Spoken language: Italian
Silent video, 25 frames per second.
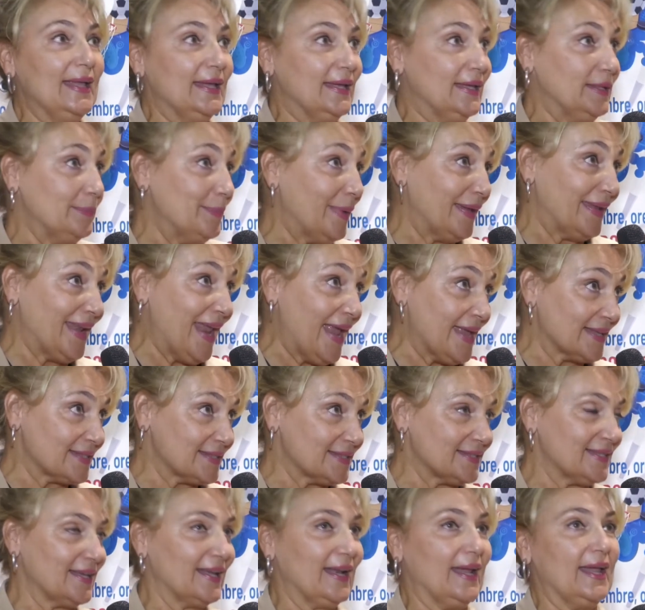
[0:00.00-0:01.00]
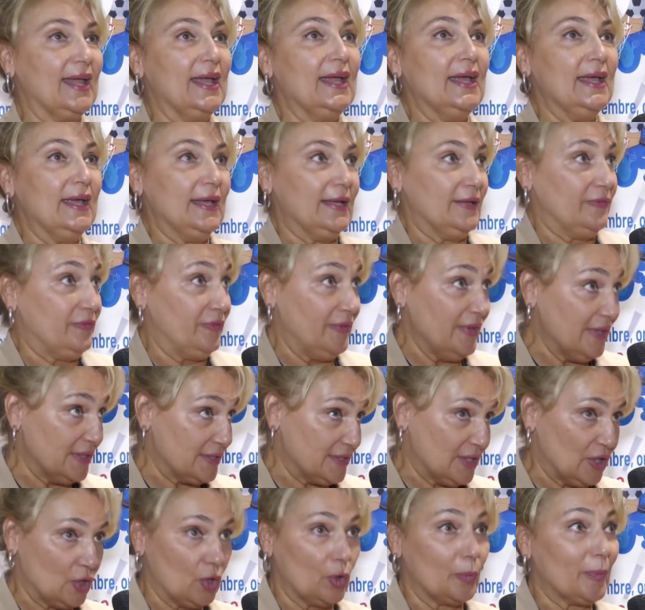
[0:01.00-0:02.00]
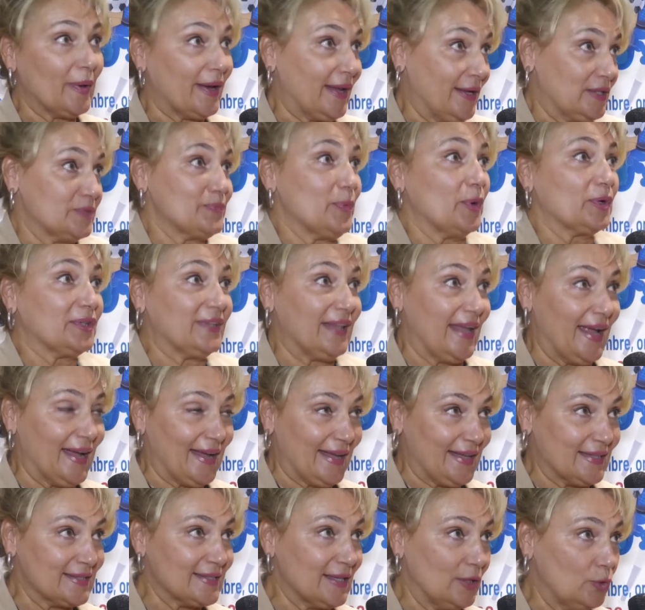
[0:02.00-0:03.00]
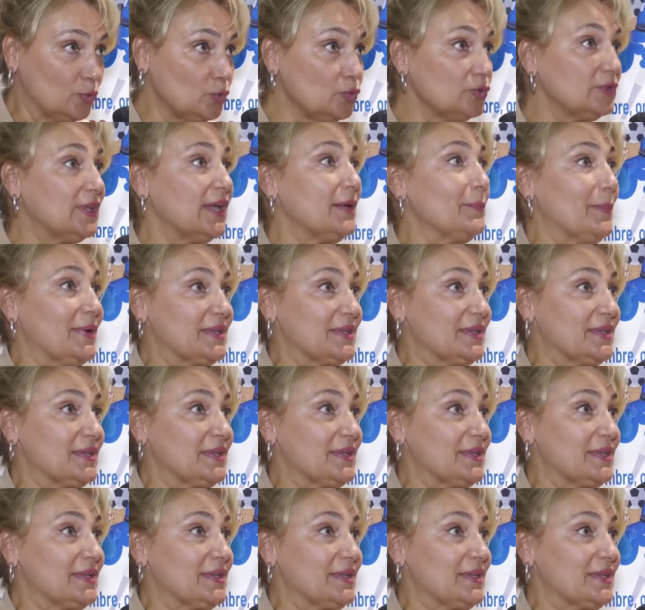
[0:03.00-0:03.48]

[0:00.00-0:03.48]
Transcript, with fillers: il benessere fisico, perché sport è anche salute,